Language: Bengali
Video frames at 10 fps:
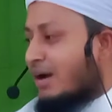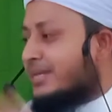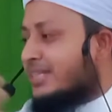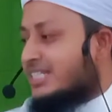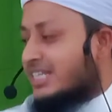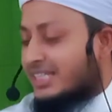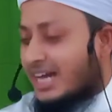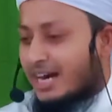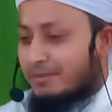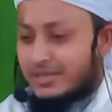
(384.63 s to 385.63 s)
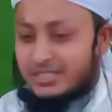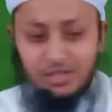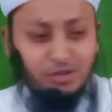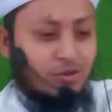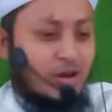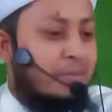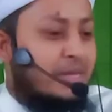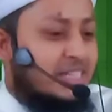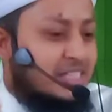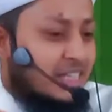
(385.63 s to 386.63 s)
আমাদের সাথে হাট বাজার করো
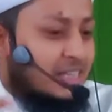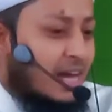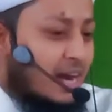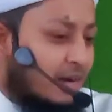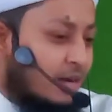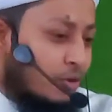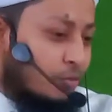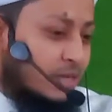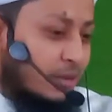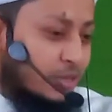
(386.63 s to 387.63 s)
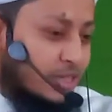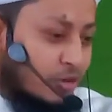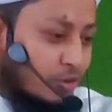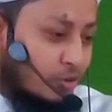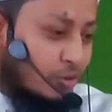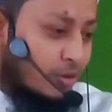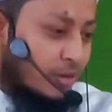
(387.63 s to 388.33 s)
আমাদের সাথে হাট উঠা বসা করো